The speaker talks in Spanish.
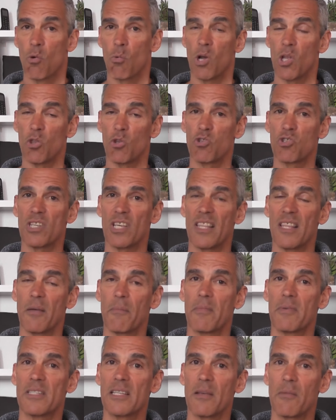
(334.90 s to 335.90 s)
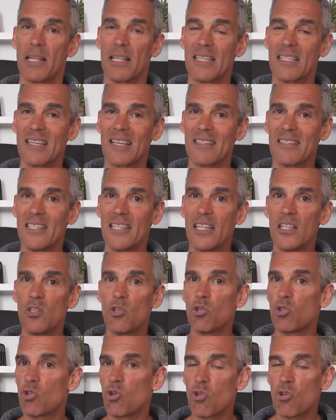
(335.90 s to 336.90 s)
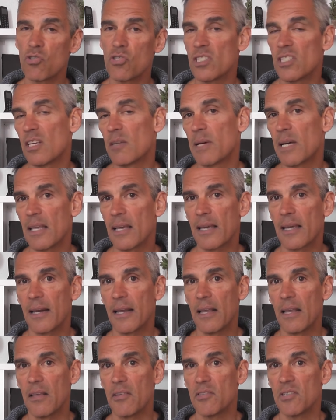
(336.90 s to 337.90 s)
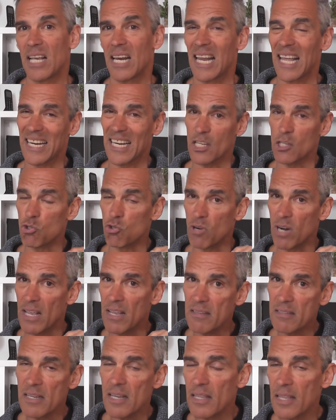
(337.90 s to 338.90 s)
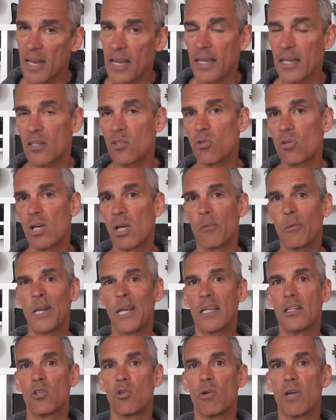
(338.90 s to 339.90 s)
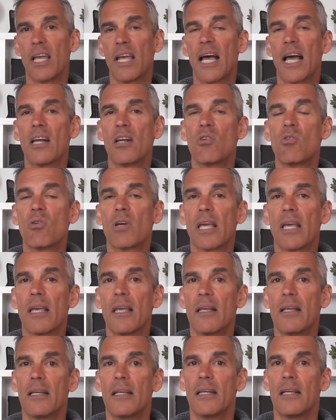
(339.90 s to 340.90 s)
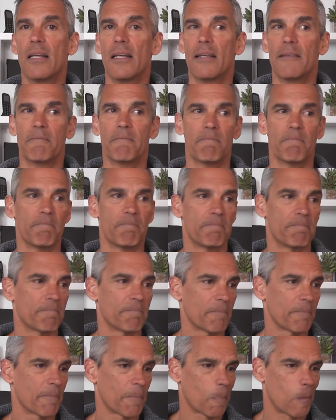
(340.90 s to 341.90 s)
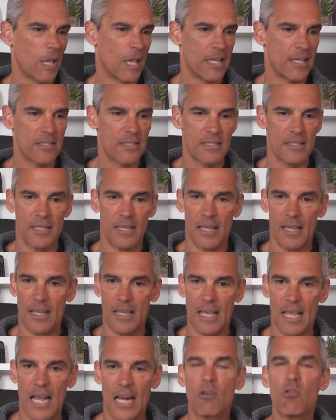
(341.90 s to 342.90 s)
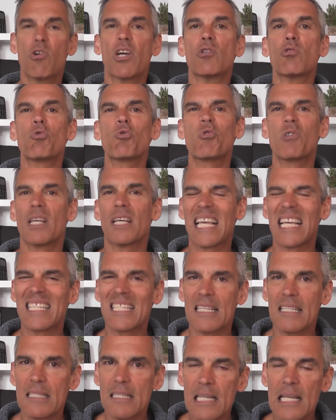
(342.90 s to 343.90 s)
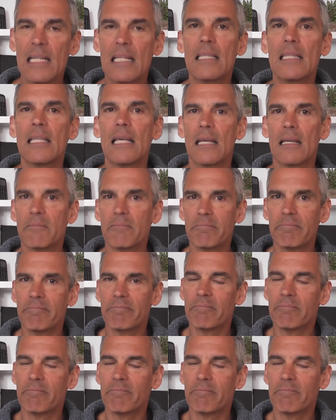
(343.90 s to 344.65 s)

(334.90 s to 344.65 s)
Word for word: cuando se, va deshaciendo todo sistema de creencias, la resonancia de la que estoy hablando es algo que es, es algo que, tú, que se siente,